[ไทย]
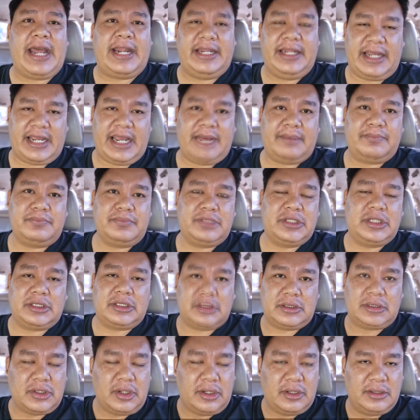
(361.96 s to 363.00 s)
นนะครับจ
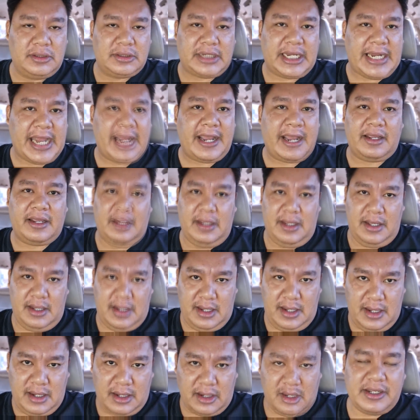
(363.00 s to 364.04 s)
จนกระทั่ง
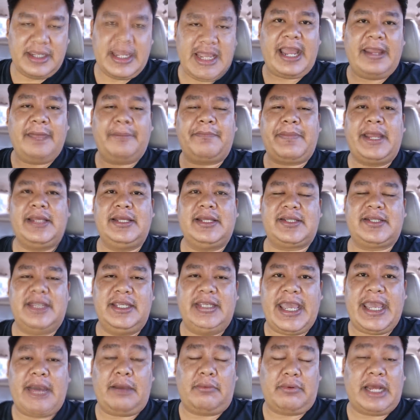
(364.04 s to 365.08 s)
ก็ย้ายไปสี่
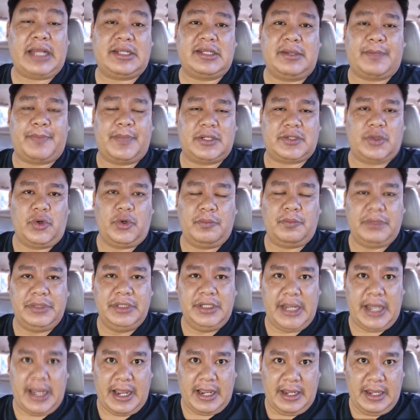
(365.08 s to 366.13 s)
แยกราชประสงค์
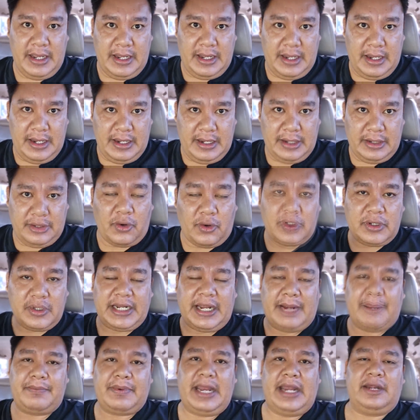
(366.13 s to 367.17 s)
เพื่อยกระ
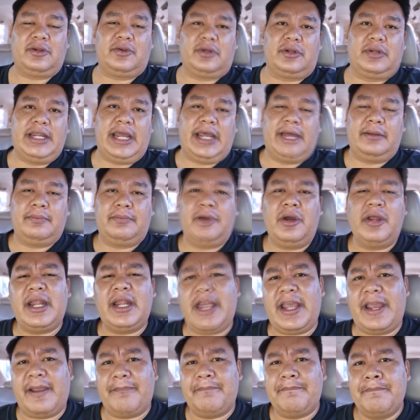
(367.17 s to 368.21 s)
ดับการกดดัน เพราะนั้น
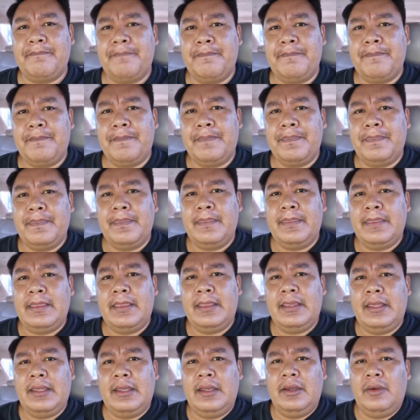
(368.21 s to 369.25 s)
เนี่ย
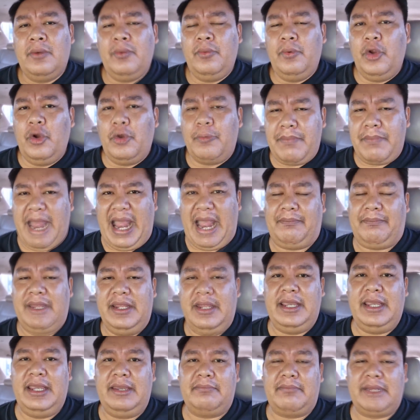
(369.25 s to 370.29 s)
รูปแบบ
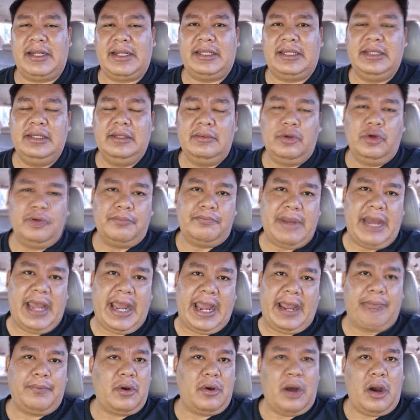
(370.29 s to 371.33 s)
นี้มันคือรูปแบ
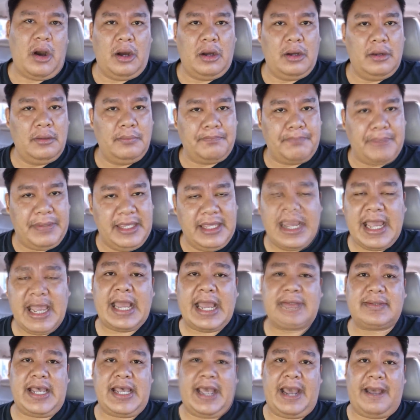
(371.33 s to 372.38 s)
บของปี
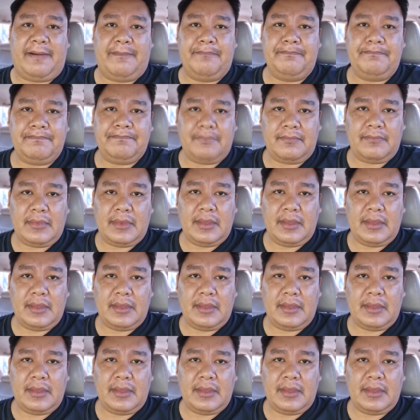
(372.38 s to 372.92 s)
53